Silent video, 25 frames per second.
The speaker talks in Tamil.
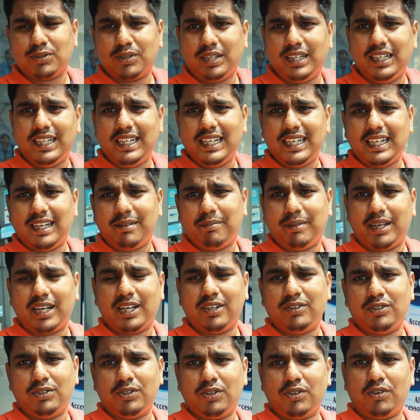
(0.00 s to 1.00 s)
ஸோ இன்றைக்கி நம்ம
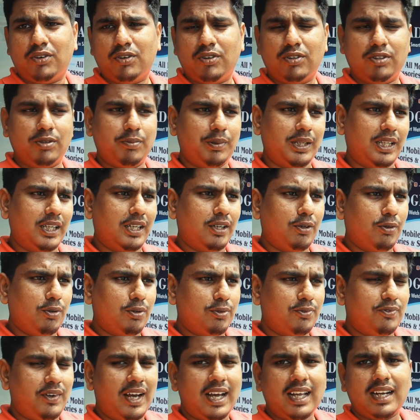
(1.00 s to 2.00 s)
எங்கே வந்திருக்கோம்னு வந்து பார்த்தீங்கன்னா
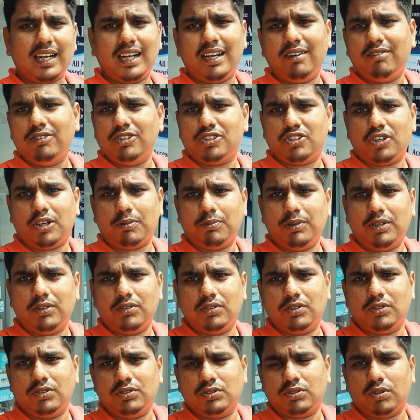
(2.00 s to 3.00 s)
ஒரு வேறு லெவல் ஷாப் தான்
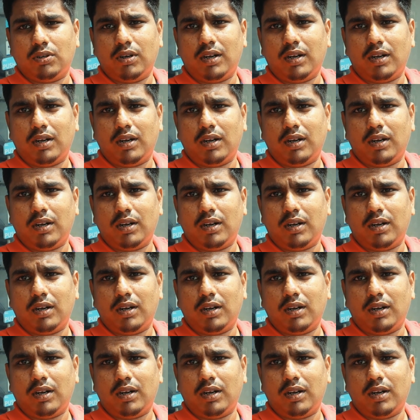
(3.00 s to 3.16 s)
வந்திருக்குன்னு